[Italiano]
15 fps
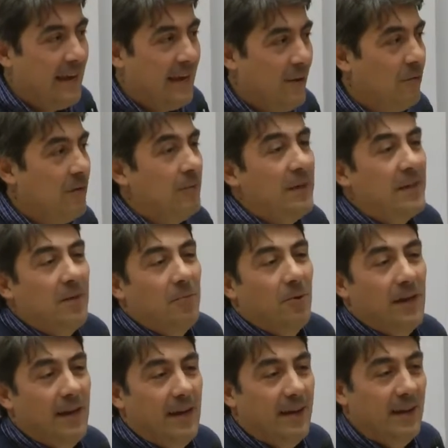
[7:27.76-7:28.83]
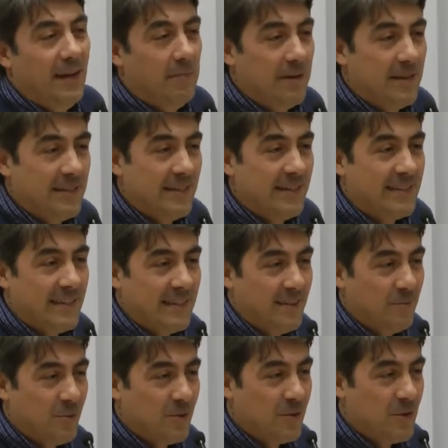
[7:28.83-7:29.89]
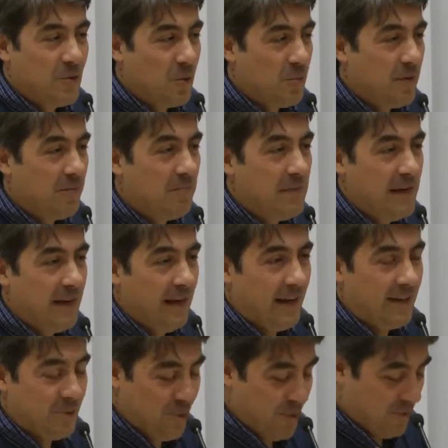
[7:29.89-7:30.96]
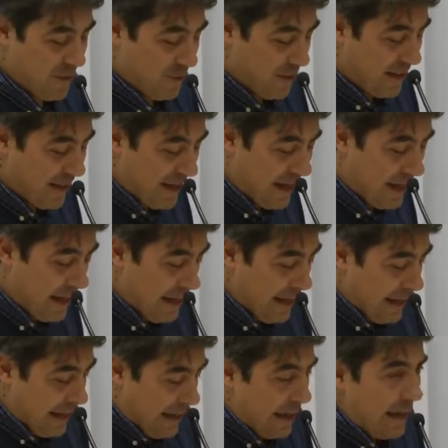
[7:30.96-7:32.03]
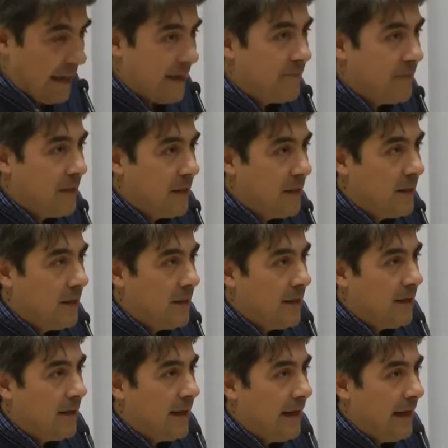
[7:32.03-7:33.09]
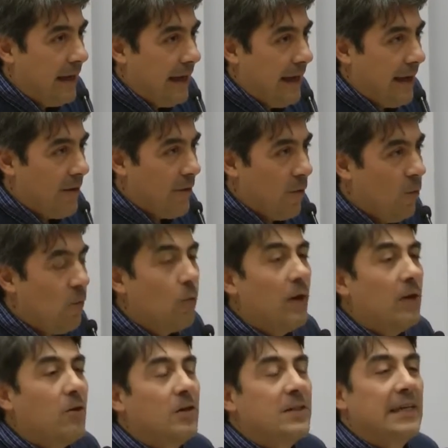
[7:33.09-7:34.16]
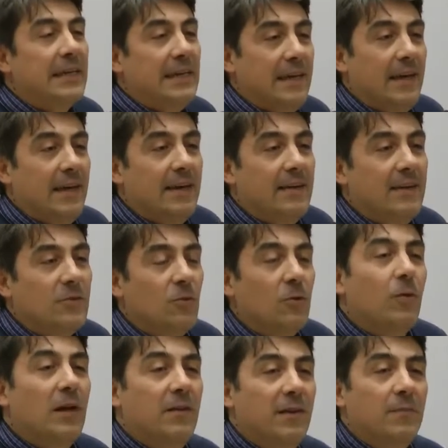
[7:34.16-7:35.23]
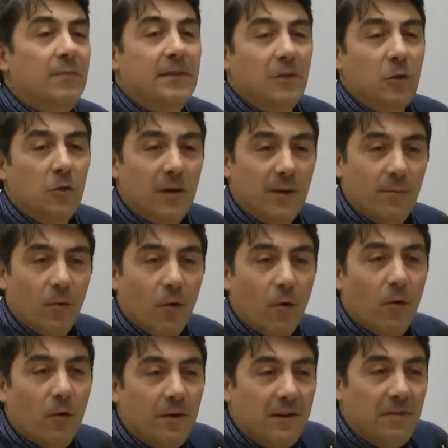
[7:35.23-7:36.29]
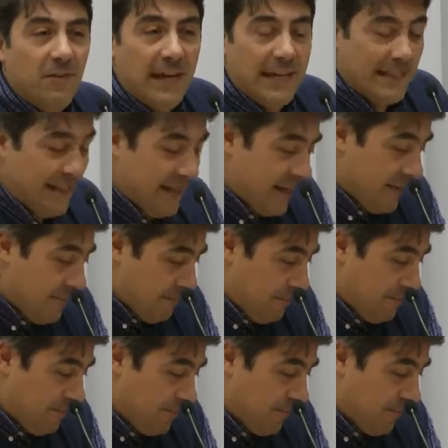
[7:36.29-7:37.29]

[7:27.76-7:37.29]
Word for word: E ovviamente poi la presenza di Monsignor Brambilla, insomma, quindi eh, è un qualcosa che, sul quale veramente dovremmo riflettere.